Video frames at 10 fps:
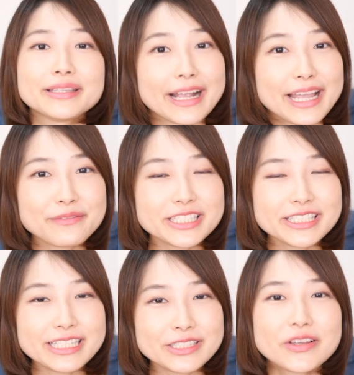中山
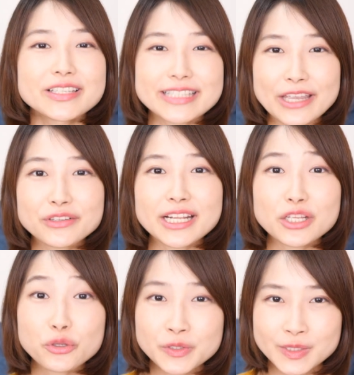七里著さよな
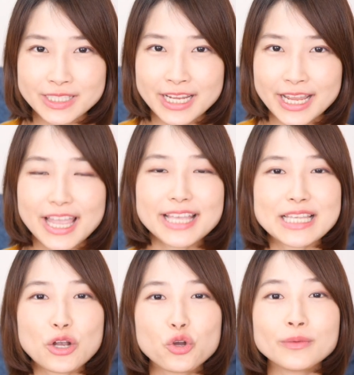らドビュッシー、
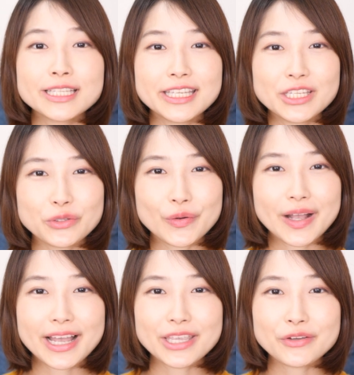参考までに動
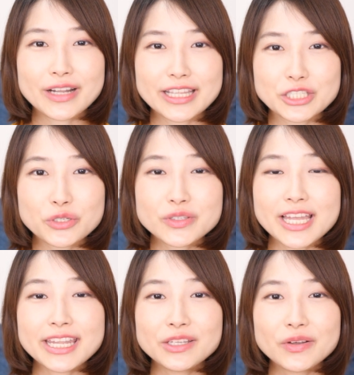画概要欄に詳
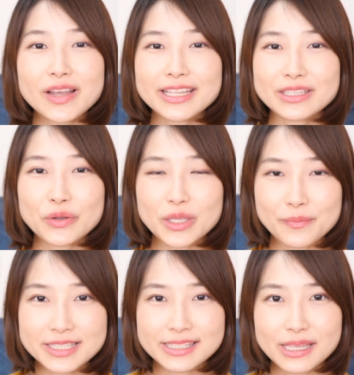細リンクを貼っておき
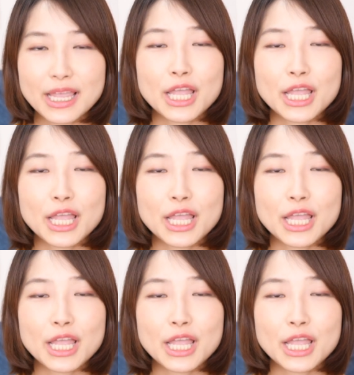ます。